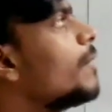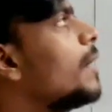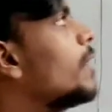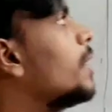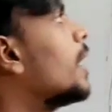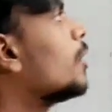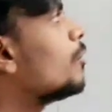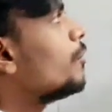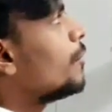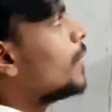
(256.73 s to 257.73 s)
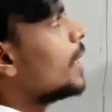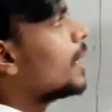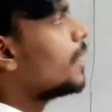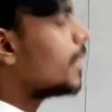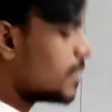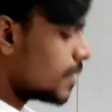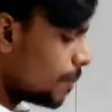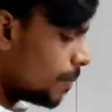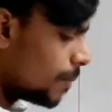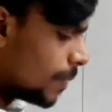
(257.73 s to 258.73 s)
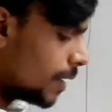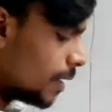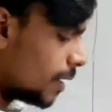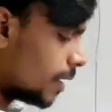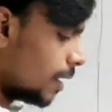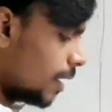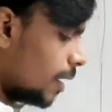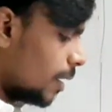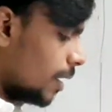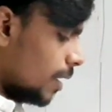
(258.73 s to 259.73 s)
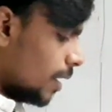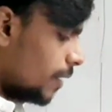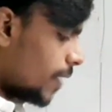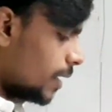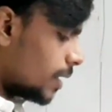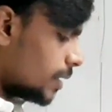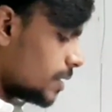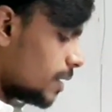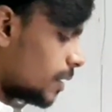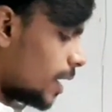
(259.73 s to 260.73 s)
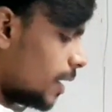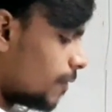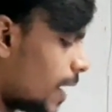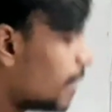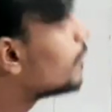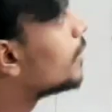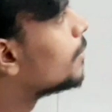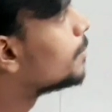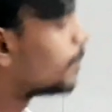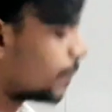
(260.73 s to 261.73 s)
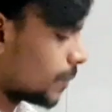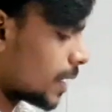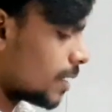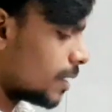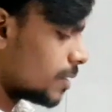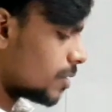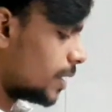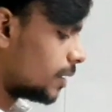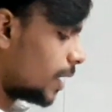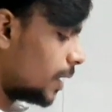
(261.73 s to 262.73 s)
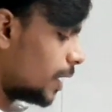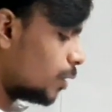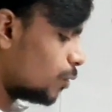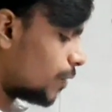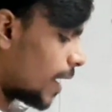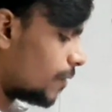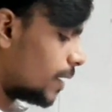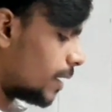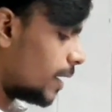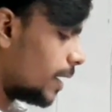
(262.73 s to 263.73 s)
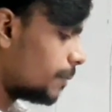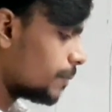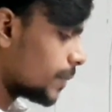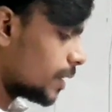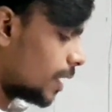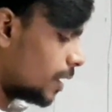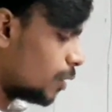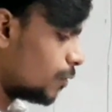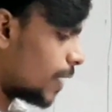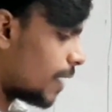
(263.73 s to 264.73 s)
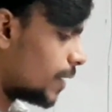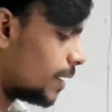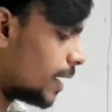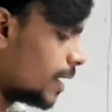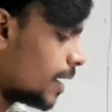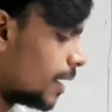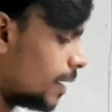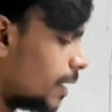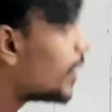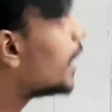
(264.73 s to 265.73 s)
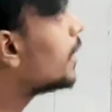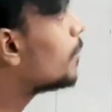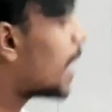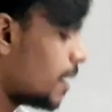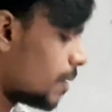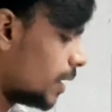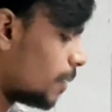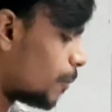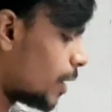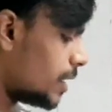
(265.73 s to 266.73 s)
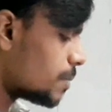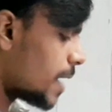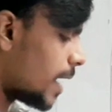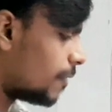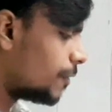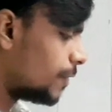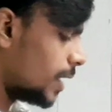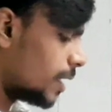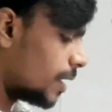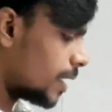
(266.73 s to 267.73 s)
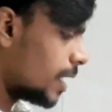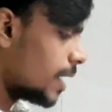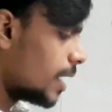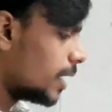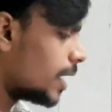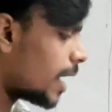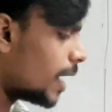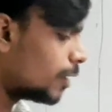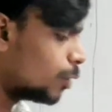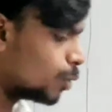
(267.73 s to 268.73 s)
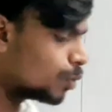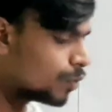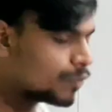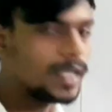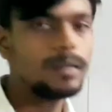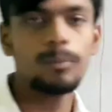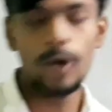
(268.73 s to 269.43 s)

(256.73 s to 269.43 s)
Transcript: फाइव हंड्रेड को फिफ्टीन हंड्रेड से डिवाइड कर दीजिए थर्टी फाइव सॉरी थर्टी टू फाइव हंड्रेड है थर्टी टू फाइव हंड्रेड डिवाइडेड बाई ये पॉइंट्स में आएगा फिफ्टीन हंड्रेड ये टू वन